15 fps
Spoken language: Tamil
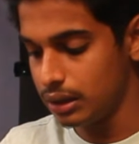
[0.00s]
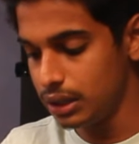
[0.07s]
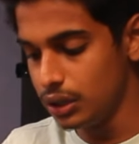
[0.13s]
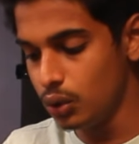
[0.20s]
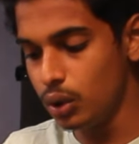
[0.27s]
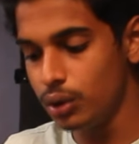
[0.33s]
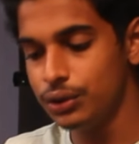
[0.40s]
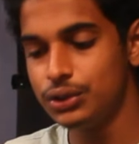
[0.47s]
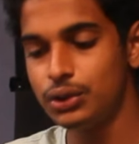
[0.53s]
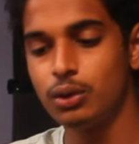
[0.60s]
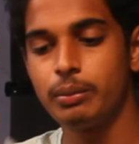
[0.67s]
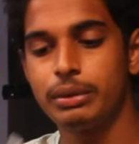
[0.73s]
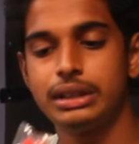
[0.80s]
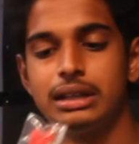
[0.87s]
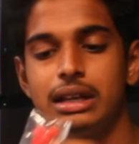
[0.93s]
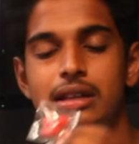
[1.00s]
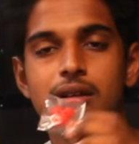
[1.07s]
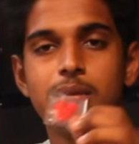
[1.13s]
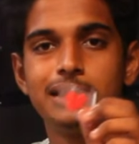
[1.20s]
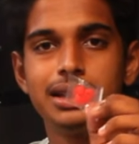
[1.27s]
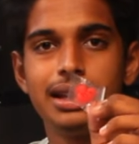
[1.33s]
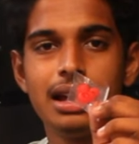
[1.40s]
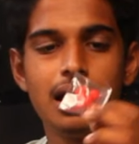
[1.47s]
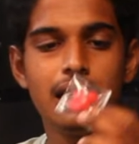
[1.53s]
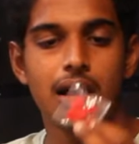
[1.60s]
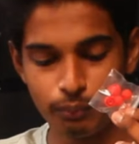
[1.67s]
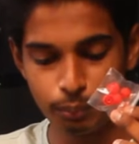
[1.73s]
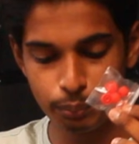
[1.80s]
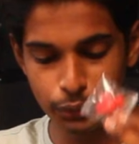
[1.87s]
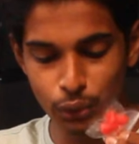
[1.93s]
இன்னொரு விஷயம் என்னென்னு பார்த்தீங்கன்னா இதில் பார்த்தீங்கன்னா
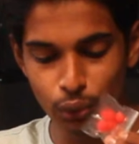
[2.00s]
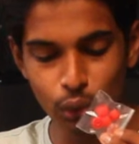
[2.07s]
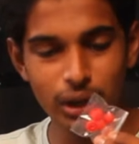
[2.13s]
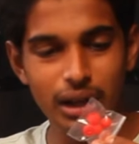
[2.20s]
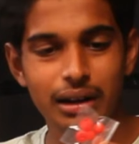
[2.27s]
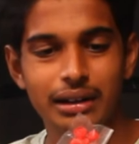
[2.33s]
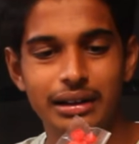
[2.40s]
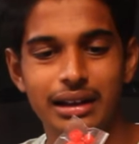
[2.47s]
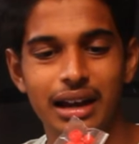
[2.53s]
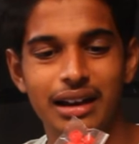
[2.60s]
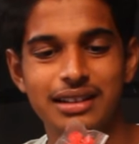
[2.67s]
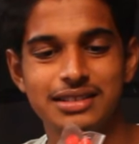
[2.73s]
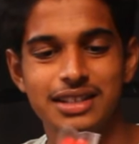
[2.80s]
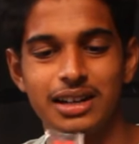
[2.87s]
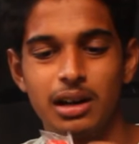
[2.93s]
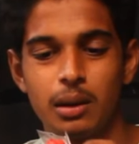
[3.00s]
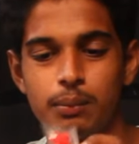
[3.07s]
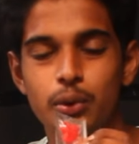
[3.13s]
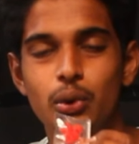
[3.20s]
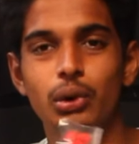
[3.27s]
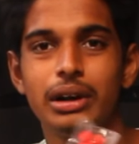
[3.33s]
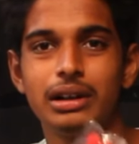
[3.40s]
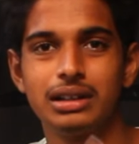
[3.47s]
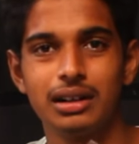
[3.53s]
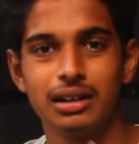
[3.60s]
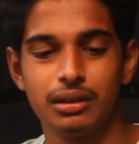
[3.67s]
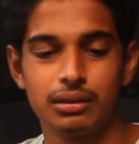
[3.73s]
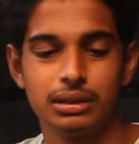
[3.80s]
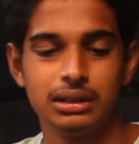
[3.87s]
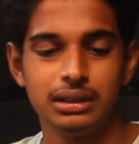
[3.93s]
பியூராக ரெட்டாக இருக்குது சரிங்களா பியூர் ரெட்
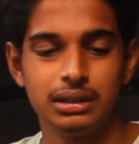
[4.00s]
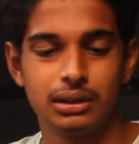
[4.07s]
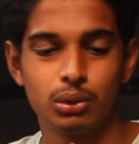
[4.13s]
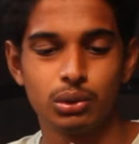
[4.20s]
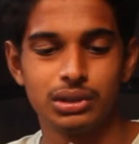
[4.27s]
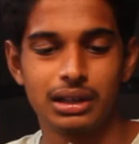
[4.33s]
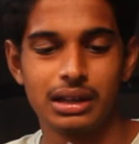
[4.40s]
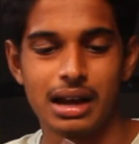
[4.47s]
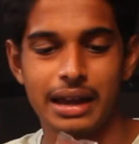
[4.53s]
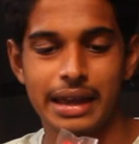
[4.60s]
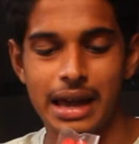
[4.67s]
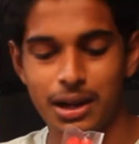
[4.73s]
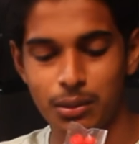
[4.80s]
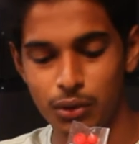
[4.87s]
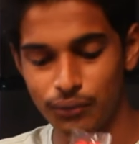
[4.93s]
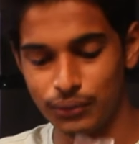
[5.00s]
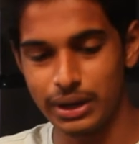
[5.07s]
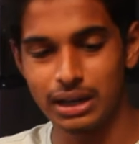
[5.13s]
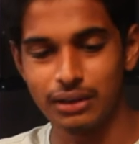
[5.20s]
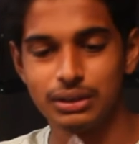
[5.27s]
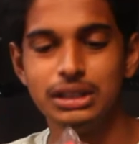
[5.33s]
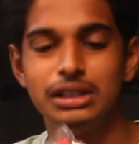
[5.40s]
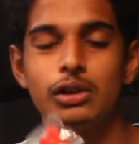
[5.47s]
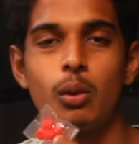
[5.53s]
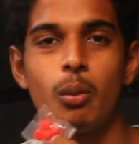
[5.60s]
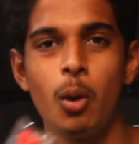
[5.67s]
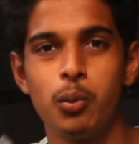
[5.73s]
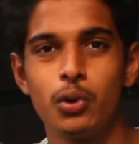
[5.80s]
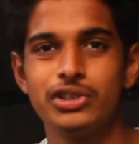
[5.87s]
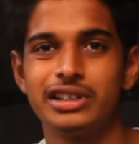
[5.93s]
கலர் வந்து கொடுத்துருக்காங்க ஏர் மொஃபே எனக்கு வந்து இது
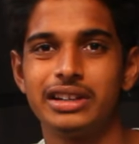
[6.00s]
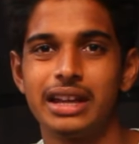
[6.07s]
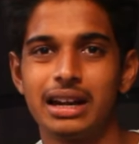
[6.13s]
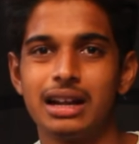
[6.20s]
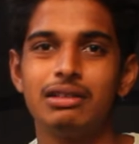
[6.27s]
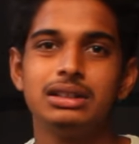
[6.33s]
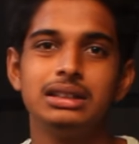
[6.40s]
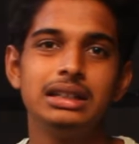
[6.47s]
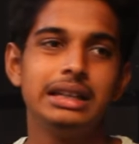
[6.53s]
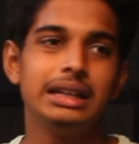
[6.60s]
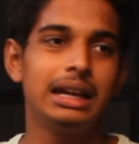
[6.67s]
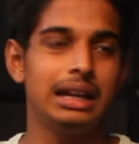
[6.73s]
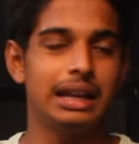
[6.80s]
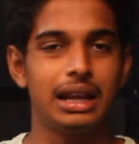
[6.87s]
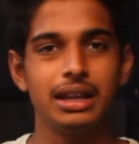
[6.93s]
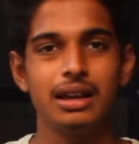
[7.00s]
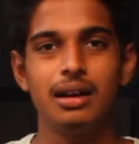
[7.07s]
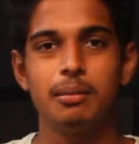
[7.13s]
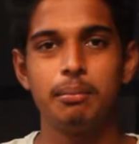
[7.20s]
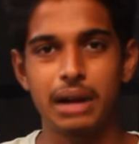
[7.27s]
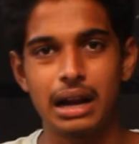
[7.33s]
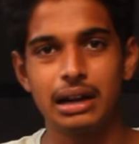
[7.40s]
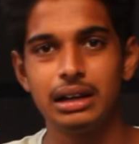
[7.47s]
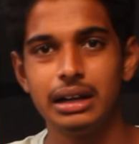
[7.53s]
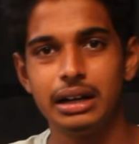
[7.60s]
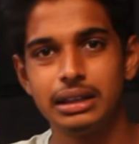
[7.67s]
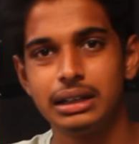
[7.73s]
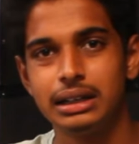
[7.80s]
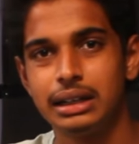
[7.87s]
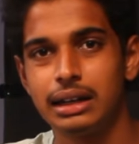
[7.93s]
ரொம்ப பிடிச்சிருக்கு ஏன்னா வந்து நீங்கள் நிறையா பிராண்டில்
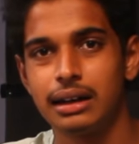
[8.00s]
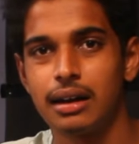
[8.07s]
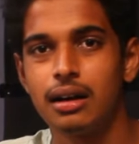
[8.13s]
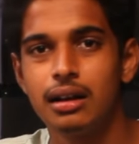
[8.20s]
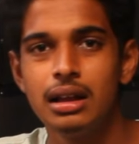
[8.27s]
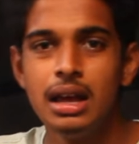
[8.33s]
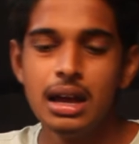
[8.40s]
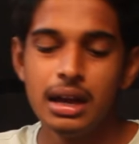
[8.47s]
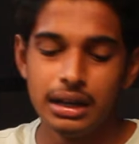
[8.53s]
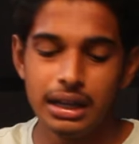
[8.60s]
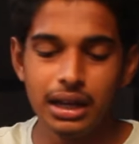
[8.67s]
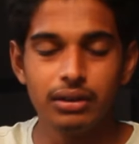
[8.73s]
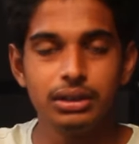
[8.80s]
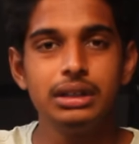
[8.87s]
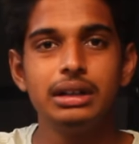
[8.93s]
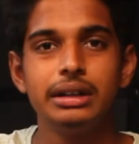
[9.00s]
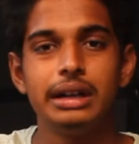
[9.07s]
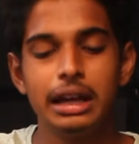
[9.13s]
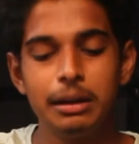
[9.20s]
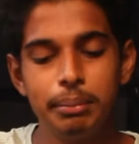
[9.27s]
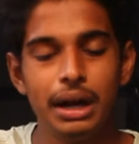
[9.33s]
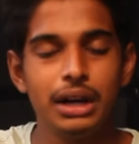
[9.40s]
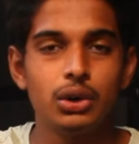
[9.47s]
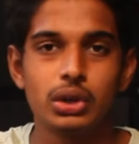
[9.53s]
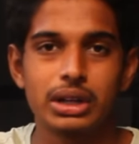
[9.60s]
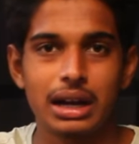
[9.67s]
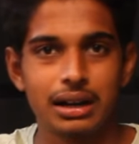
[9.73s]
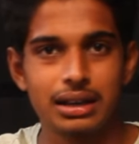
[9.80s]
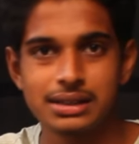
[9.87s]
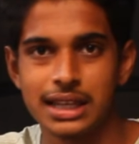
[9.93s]
எடுத்துக்கிட்டிங்கன்னா நீங்கள் வந்து நெக் பேண்டோட
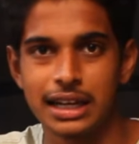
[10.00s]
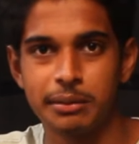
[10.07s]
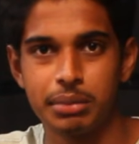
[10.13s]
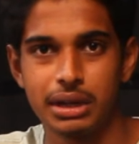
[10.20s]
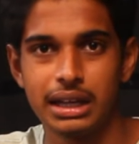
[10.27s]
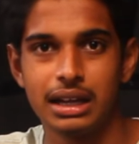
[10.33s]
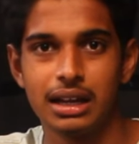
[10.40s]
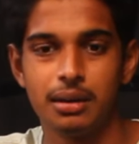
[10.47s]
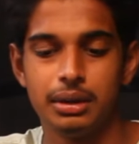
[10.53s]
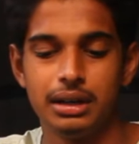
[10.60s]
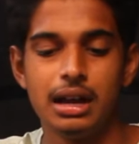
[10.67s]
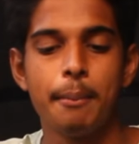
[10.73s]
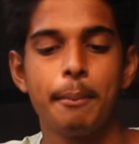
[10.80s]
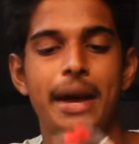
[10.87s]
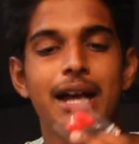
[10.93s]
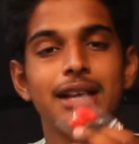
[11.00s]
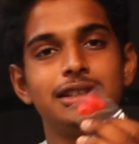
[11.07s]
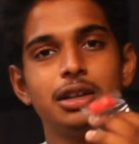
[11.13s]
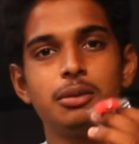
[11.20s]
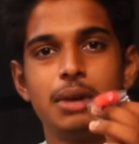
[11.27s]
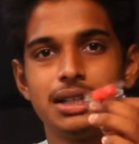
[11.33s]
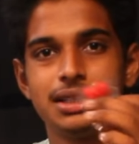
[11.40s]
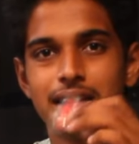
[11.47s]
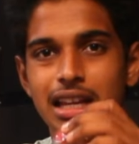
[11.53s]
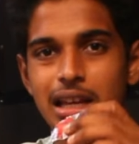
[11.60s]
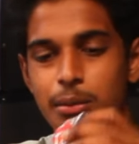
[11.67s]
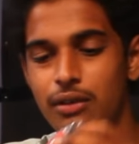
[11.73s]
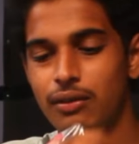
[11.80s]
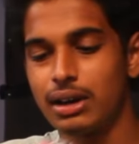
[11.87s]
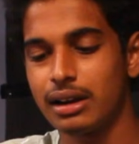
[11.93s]
கலர் செலக்ட் பண்ணீங்க அப்படின்னா மேட்சுக்கு மேட்சாக
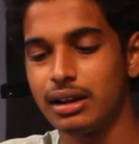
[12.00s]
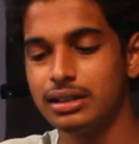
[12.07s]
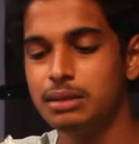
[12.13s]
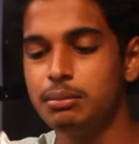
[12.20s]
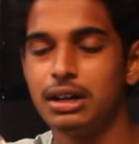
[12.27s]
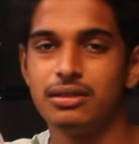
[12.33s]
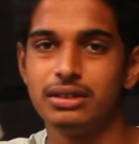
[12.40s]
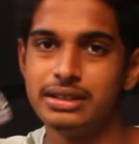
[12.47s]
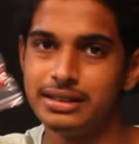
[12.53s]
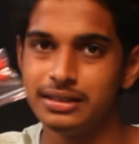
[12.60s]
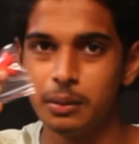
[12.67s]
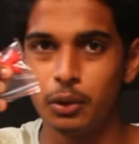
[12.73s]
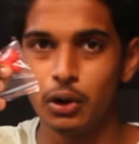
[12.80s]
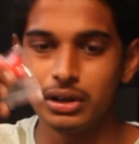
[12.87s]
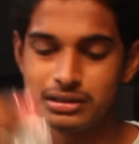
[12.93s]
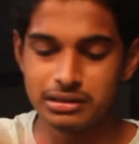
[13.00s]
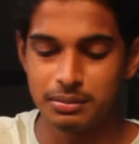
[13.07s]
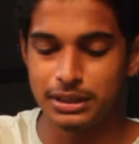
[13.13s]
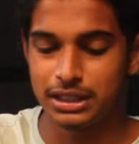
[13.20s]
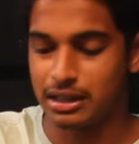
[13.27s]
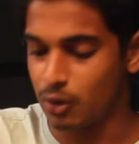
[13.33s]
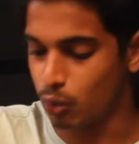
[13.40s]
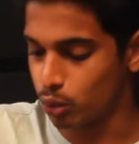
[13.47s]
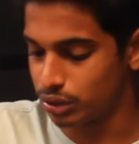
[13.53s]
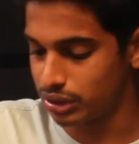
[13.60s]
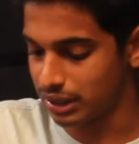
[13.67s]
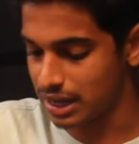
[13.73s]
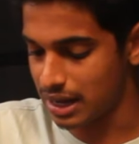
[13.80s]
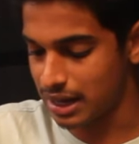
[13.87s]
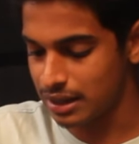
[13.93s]
என்றைக்குமே வராது பட் வந்து ஜெப்ரானிக்ஸில் பார்த்தீங்கன்னா
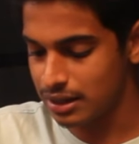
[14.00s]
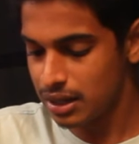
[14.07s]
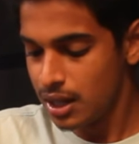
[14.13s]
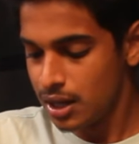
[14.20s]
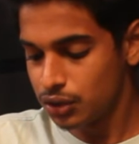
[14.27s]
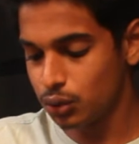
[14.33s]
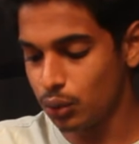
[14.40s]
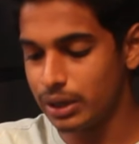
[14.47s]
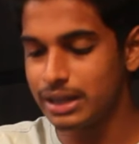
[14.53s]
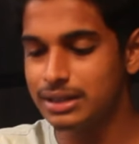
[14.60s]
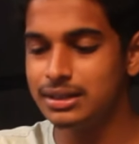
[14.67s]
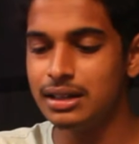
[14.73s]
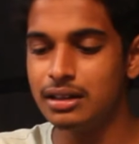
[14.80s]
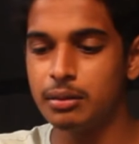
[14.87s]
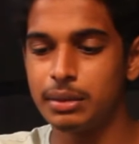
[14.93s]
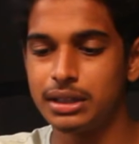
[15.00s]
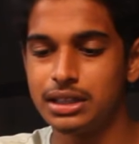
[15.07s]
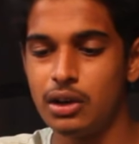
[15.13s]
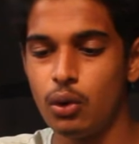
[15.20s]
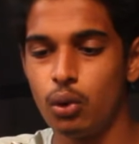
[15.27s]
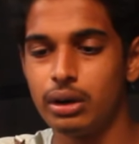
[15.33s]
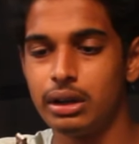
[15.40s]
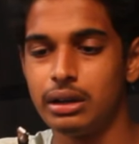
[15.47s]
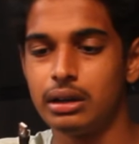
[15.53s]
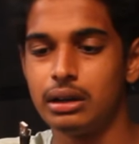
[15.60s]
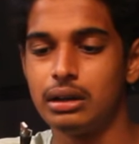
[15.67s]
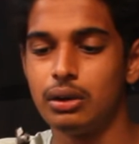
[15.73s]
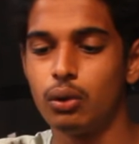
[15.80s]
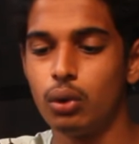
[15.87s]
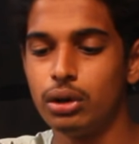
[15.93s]
கொடுத்துருக்காங்க ஸோ நெக்ஸ்ட் என்னென்னு பார்த்தீங்கன்னா ஒரு
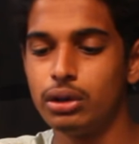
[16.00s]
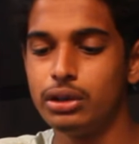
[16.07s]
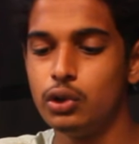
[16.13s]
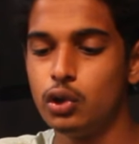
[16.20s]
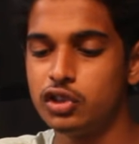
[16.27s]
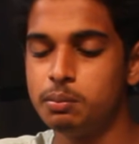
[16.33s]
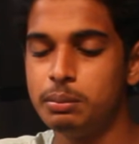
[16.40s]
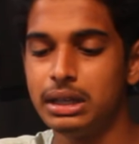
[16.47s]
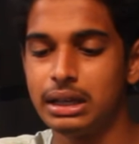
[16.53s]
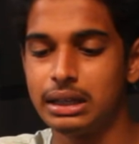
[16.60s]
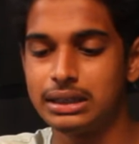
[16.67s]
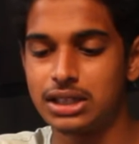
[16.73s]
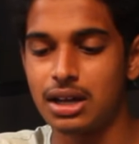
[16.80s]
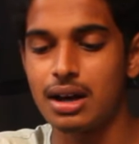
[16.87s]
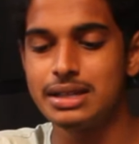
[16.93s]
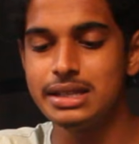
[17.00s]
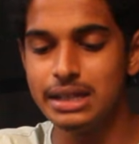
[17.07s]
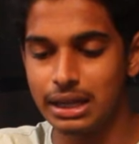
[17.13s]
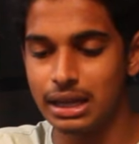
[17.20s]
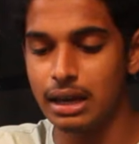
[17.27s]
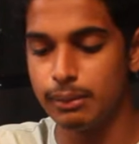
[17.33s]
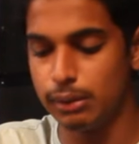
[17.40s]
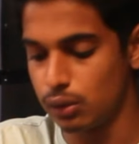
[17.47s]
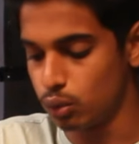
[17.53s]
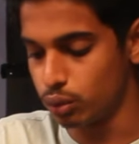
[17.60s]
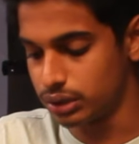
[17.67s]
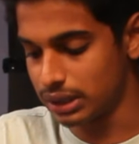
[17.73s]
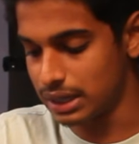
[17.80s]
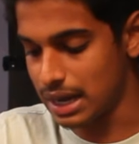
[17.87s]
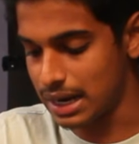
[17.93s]
ஒரு யூஎஸ்பி சார்ஜிங் கேபிள்
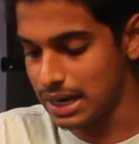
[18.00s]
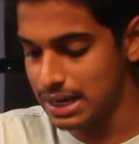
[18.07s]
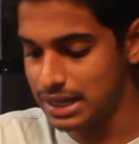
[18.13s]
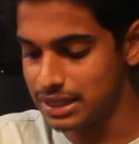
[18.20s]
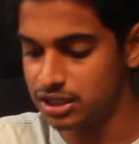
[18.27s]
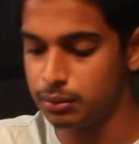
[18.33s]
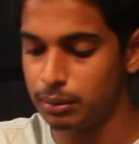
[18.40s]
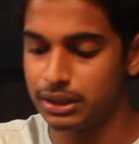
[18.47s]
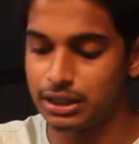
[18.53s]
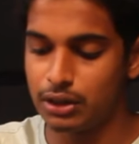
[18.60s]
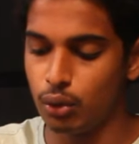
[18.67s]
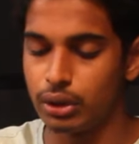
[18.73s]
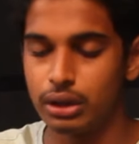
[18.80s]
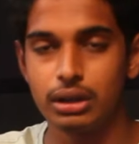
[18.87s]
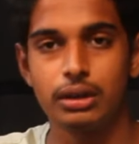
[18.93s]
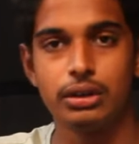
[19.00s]
கொடுத்துருக்காங்க நெக்ஸ்ட் பார்த்தீங்கன்னா ஒரு